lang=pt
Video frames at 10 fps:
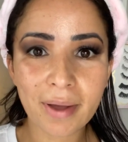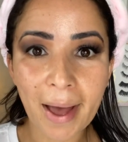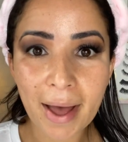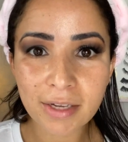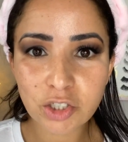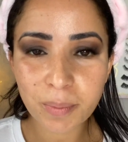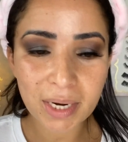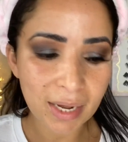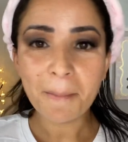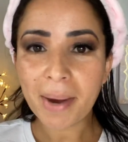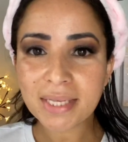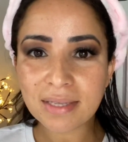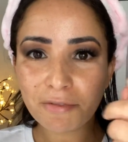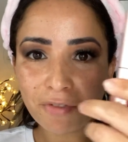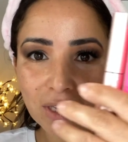admirada. Mas
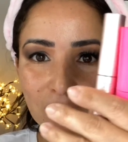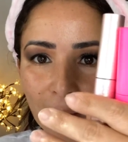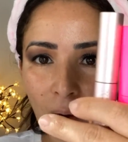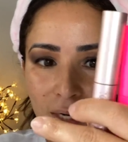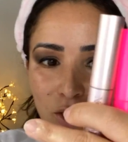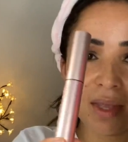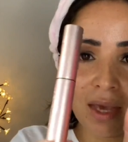enfim, olha só.